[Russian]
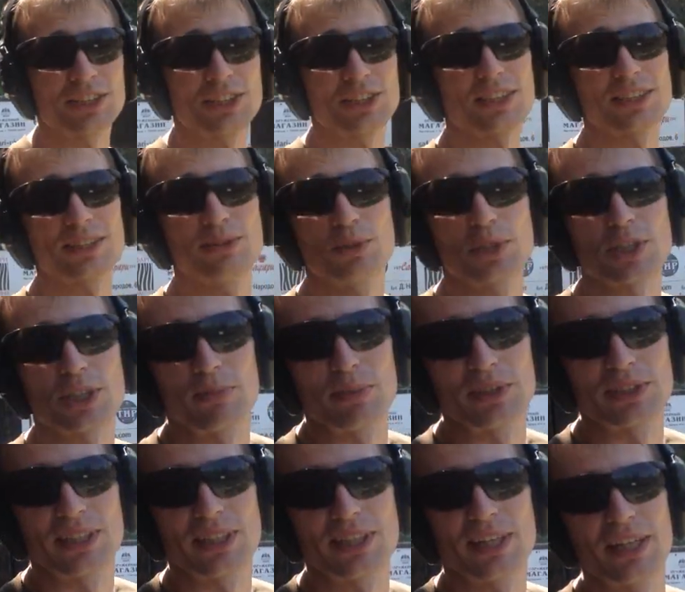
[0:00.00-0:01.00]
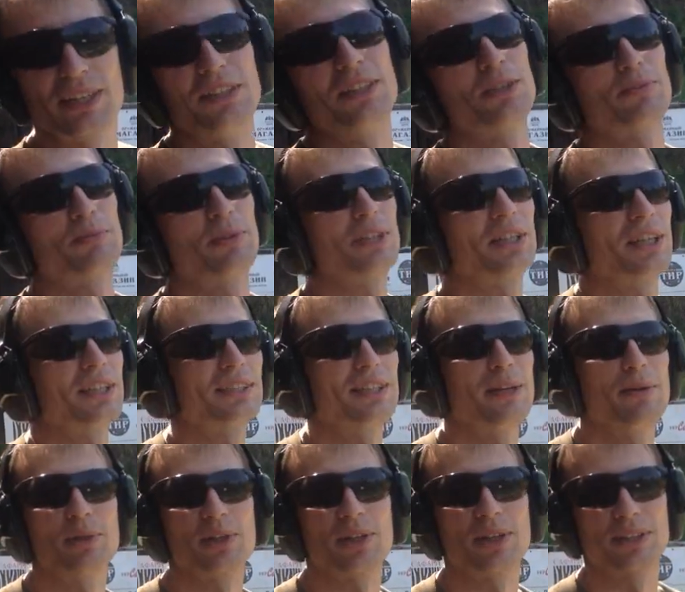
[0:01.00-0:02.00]
сейчас немножко постреляет наш прекрасный
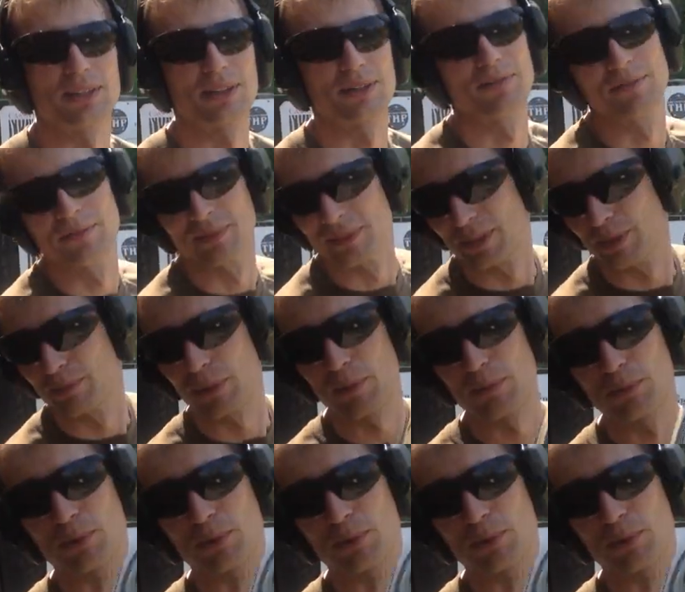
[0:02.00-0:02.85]
оператор. Что,